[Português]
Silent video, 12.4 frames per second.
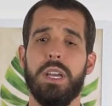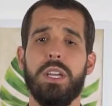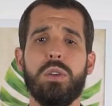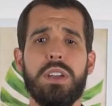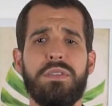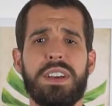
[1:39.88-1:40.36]
E
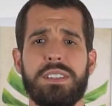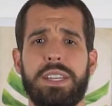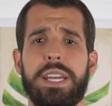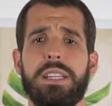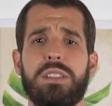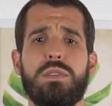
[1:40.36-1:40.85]
o que
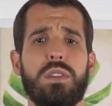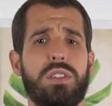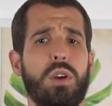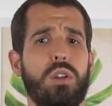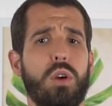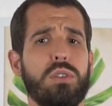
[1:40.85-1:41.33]
fazer se você
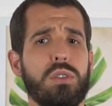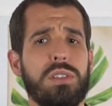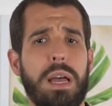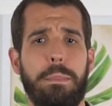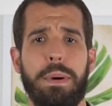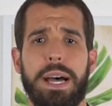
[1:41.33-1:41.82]
olhou seus
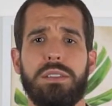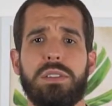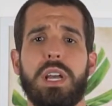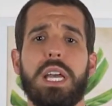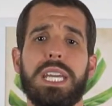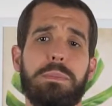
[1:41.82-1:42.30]
sapatos
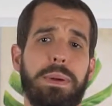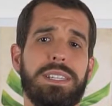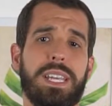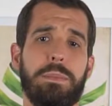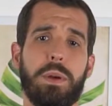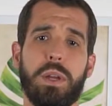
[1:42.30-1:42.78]
e
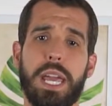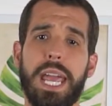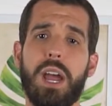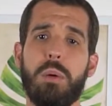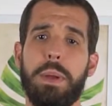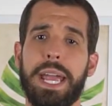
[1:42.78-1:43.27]
percebeu que
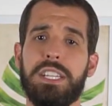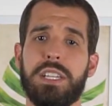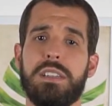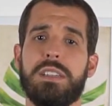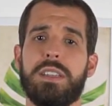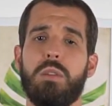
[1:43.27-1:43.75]
realmente
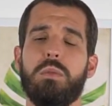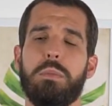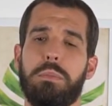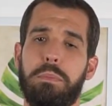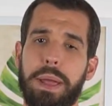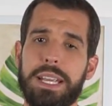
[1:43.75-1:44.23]
eles estão
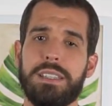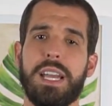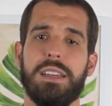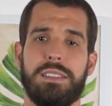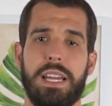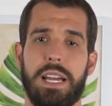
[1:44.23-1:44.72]
bem
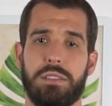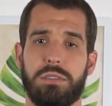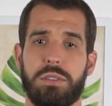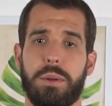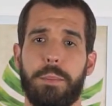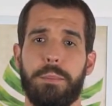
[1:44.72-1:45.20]

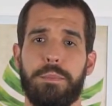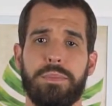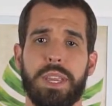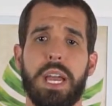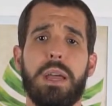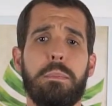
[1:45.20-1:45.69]
desgastados?
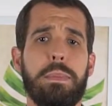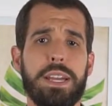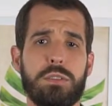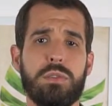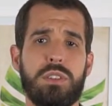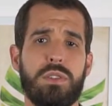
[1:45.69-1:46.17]

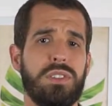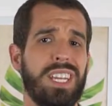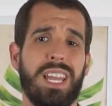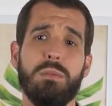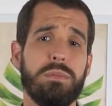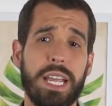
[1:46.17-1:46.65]
Mesmo se você
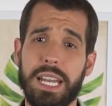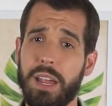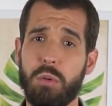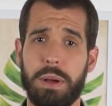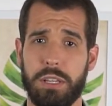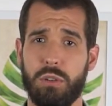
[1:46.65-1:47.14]
não tem
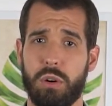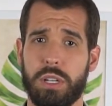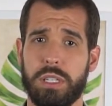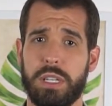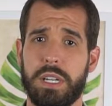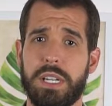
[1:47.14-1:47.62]
nenhuma
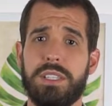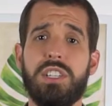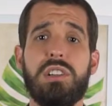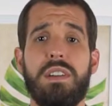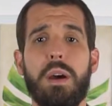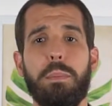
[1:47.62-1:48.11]
dor, se
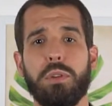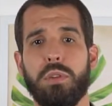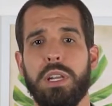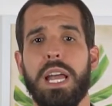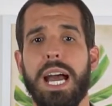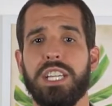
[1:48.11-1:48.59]
tiver
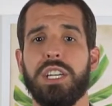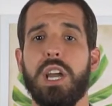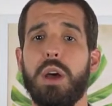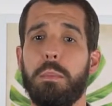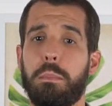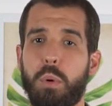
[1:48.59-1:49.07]
oportunidade,
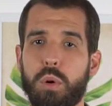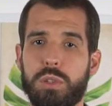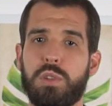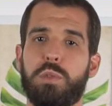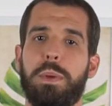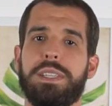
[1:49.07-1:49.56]
busque um
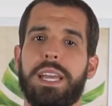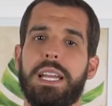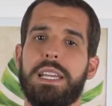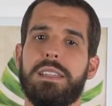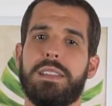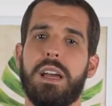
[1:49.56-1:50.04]

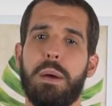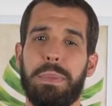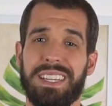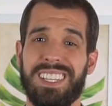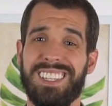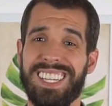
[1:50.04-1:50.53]
especialista
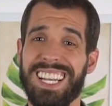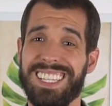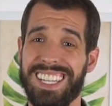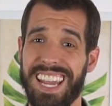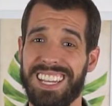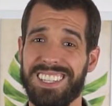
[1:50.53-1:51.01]
para ter
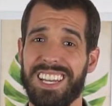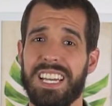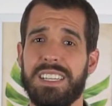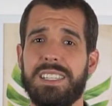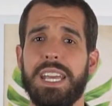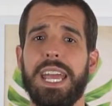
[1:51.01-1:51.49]
certeza
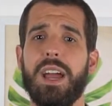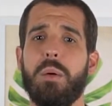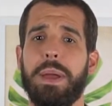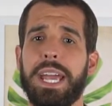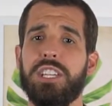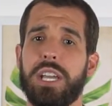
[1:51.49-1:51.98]
se
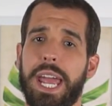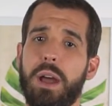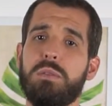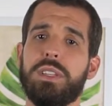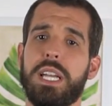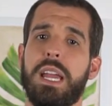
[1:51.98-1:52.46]
realmente é
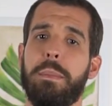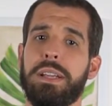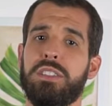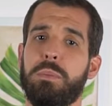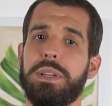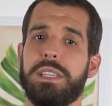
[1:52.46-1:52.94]
um desalinhamento
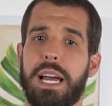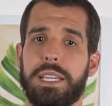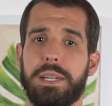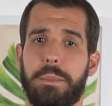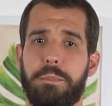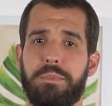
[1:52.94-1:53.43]
de pisada.